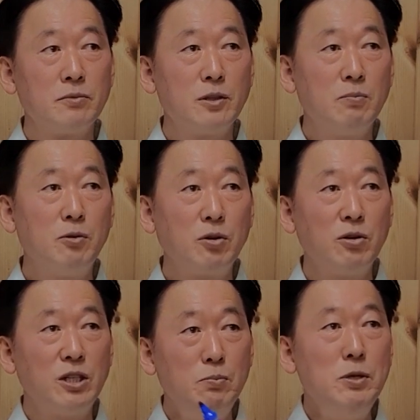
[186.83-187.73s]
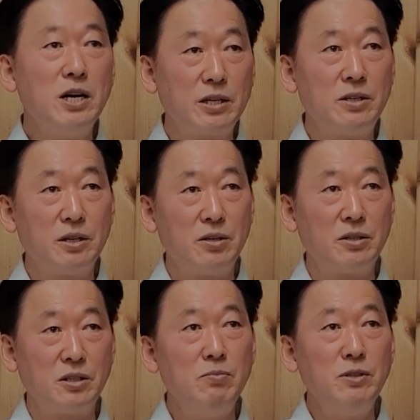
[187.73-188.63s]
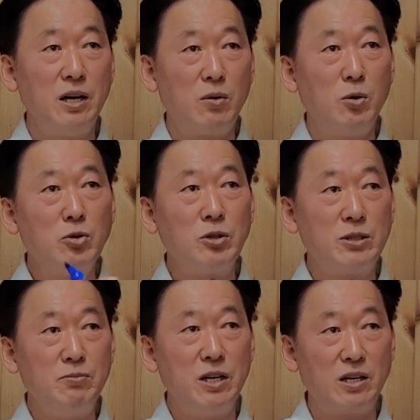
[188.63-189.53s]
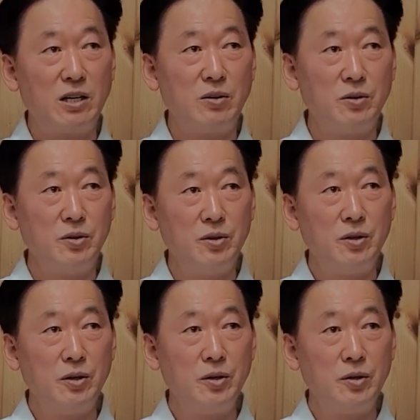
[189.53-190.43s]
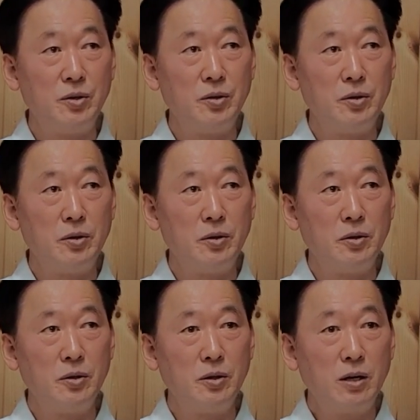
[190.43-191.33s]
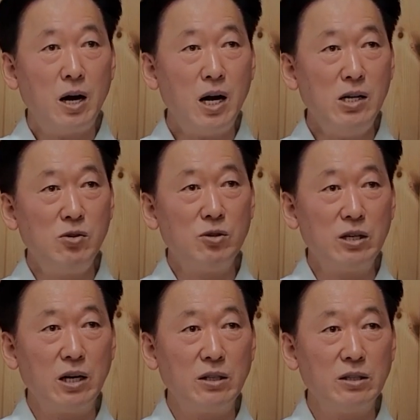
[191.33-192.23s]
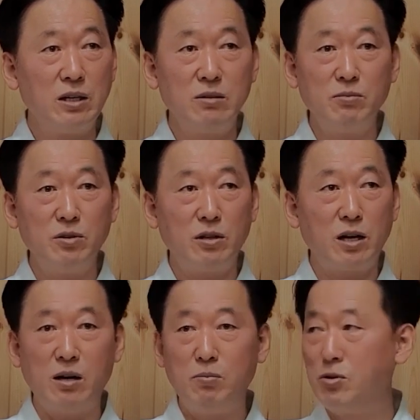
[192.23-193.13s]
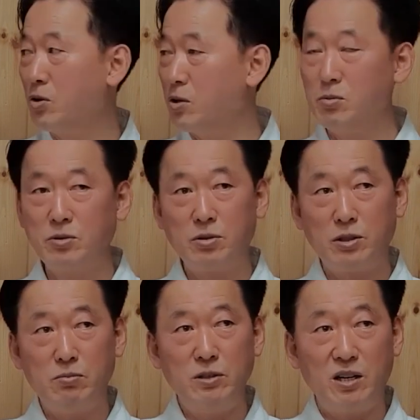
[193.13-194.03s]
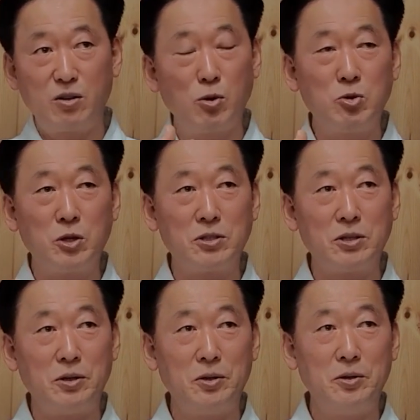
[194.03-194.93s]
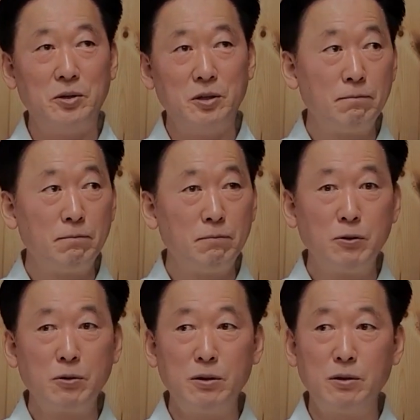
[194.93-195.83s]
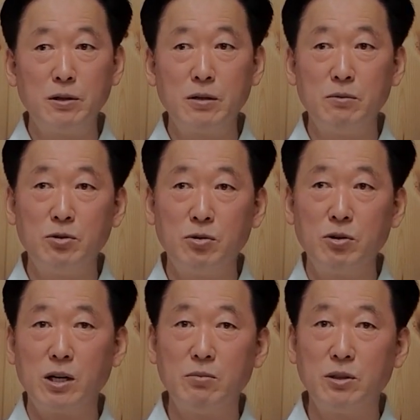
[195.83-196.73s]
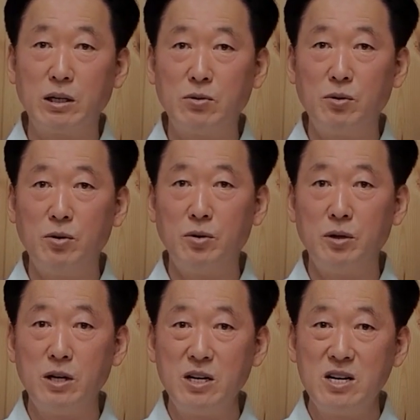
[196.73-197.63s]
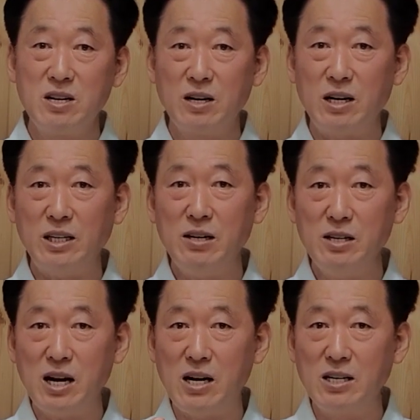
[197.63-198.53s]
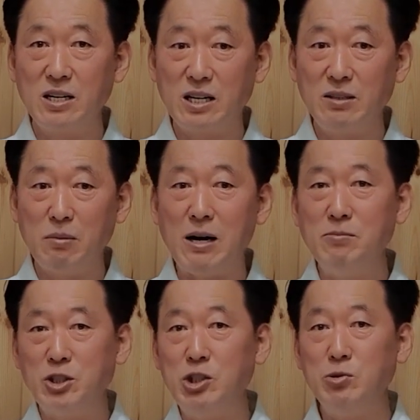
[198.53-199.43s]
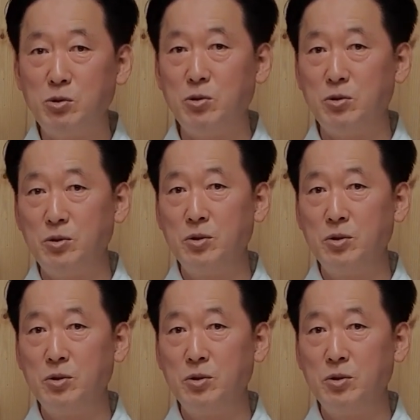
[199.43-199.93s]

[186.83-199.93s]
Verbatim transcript: 이게 불교는 심리학인 거예요. 그래서 심리학, 호도의 심리학이라고. 칼 융이라든가 이런 분들 다 불교로부터 심리학을 도출했어요. 불교는 그러니까 뭐 종교라기보다도 가장 강력한 마음 치유,